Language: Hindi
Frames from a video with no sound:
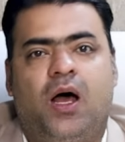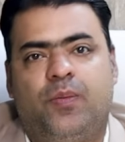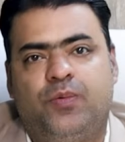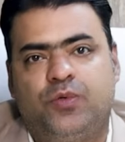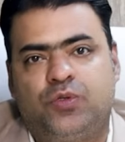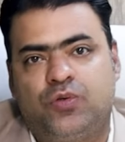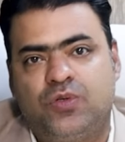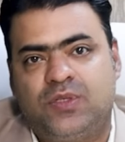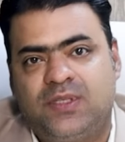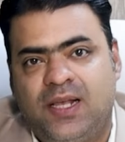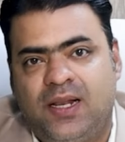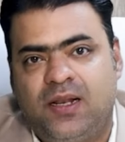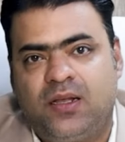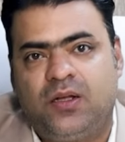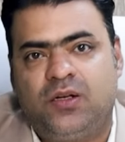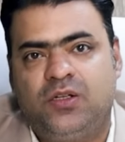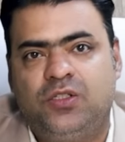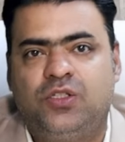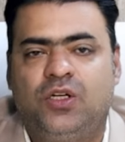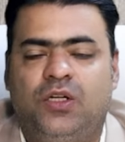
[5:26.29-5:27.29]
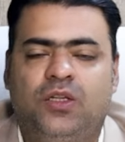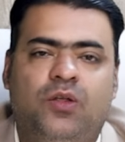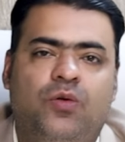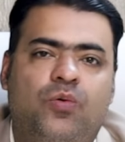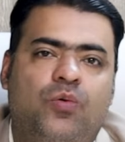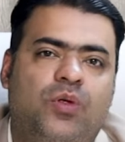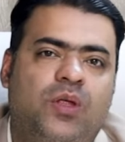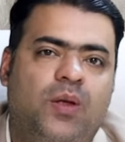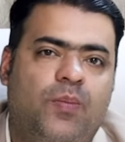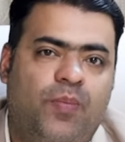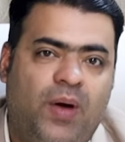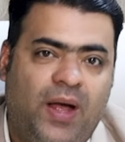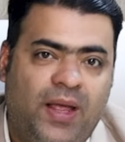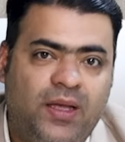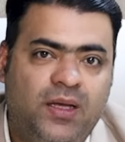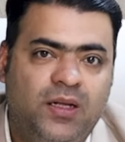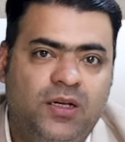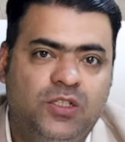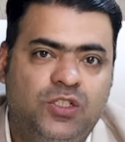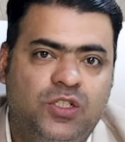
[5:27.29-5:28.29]
आप उसको सेल करना चाहते हो या
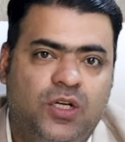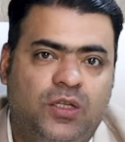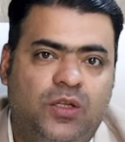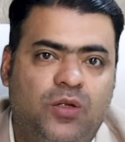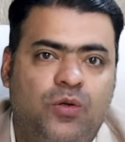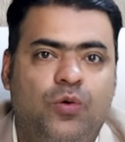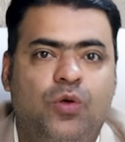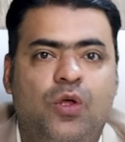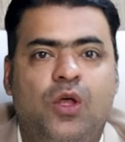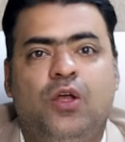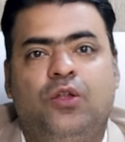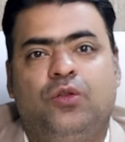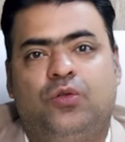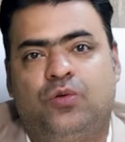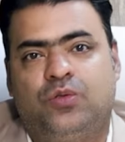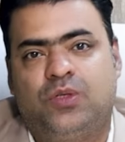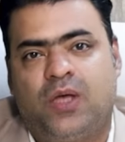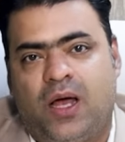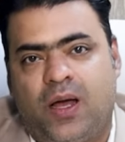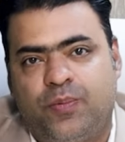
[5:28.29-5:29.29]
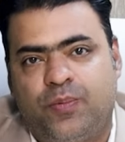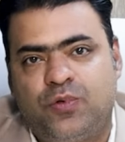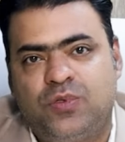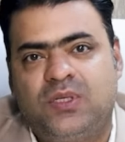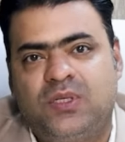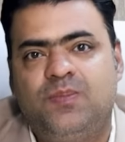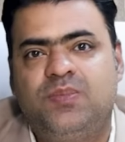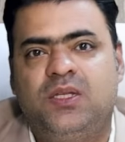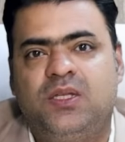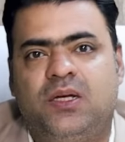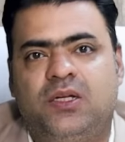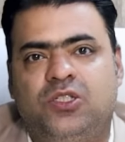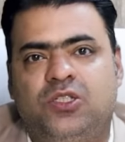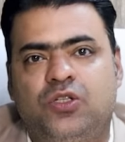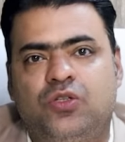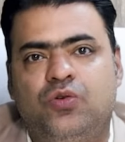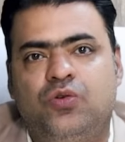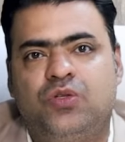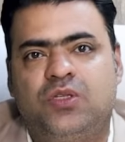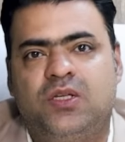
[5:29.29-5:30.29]
बाय करना चाहते हो तो आपको सबसे
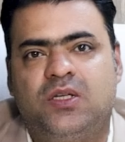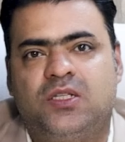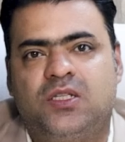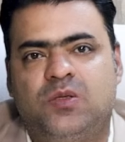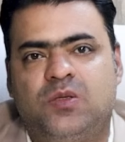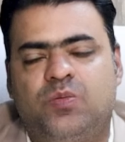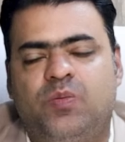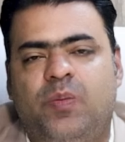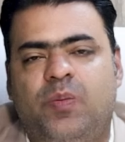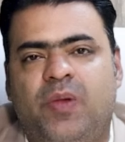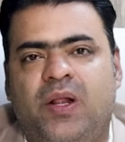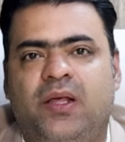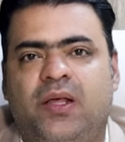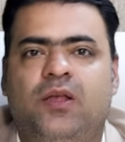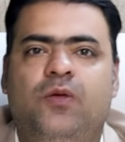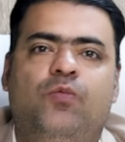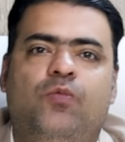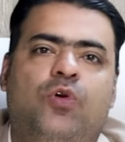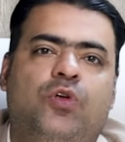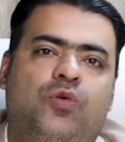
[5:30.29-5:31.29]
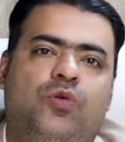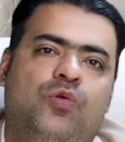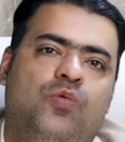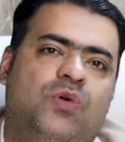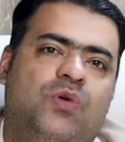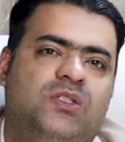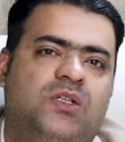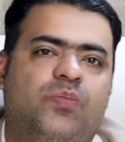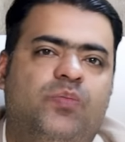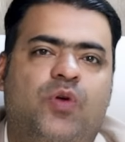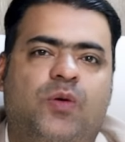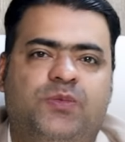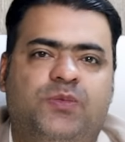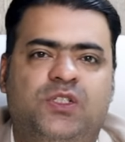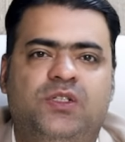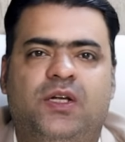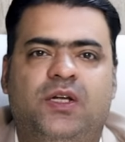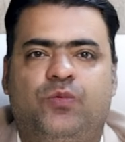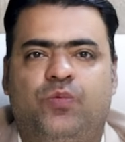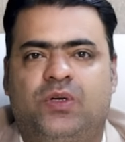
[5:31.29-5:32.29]
अच्छी जो उसके असिस्टमेंट मिलेगी वो यूनिवर्सल
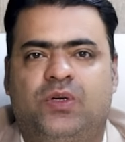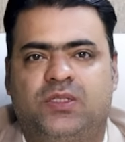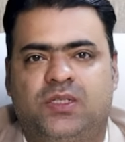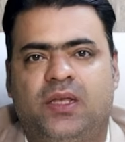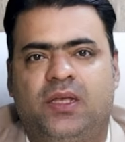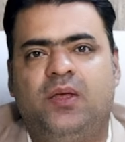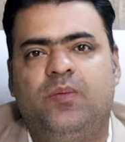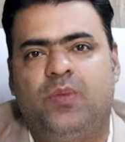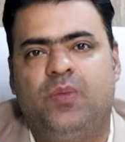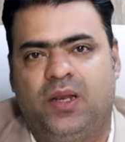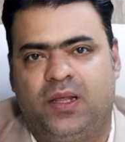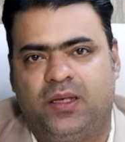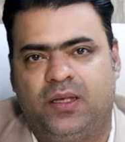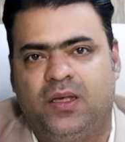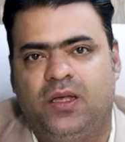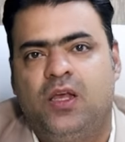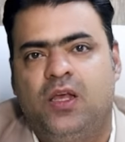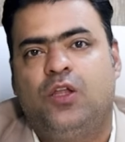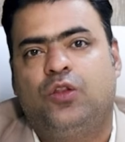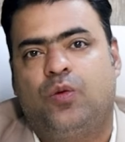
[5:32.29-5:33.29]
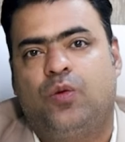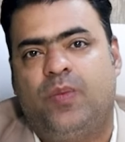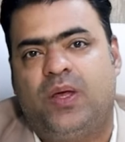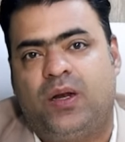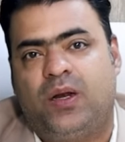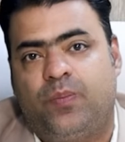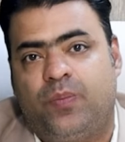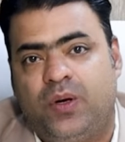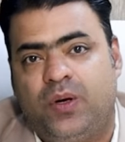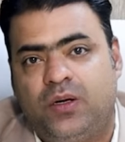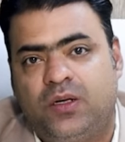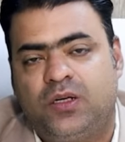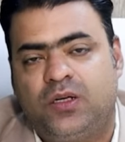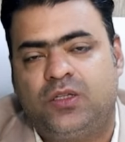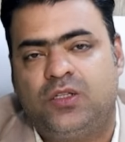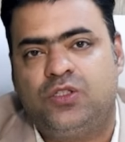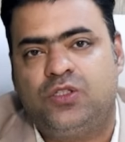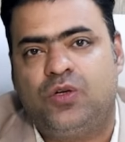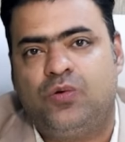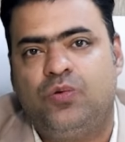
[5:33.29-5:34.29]
प्रॉपर्टी नेटवर्क से ही मिलेगी तो मैं रिपीट
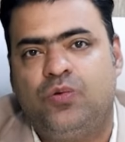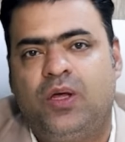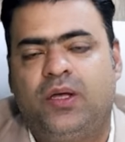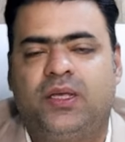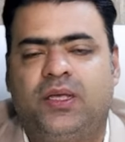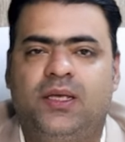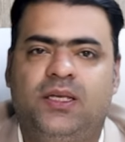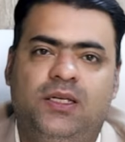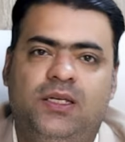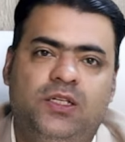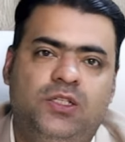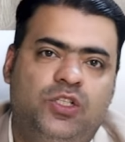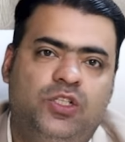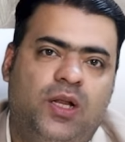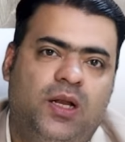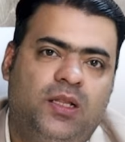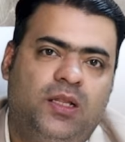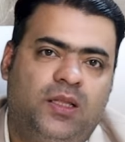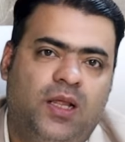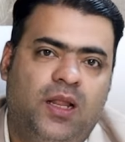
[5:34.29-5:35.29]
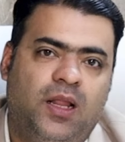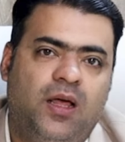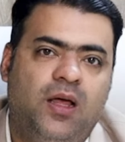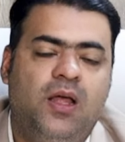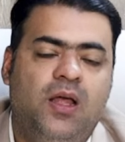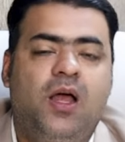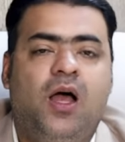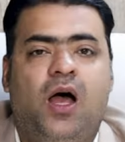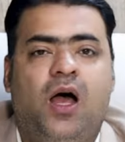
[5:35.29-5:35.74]
करता चलूँगा कि इन तला